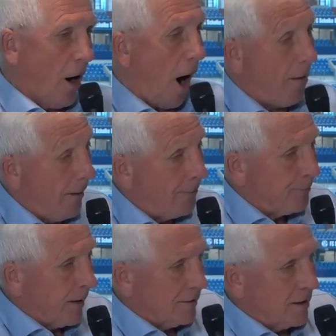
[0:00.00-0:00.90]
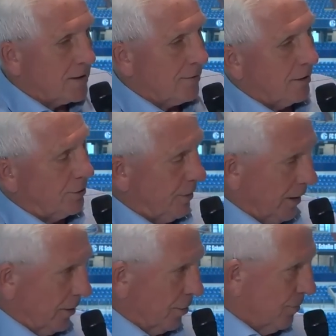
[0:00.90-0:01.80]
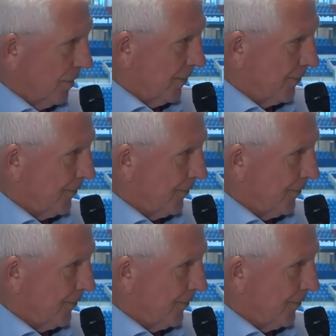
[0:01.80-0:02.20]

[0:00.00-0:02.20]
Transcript: Aber es sind zwei Spiele rum.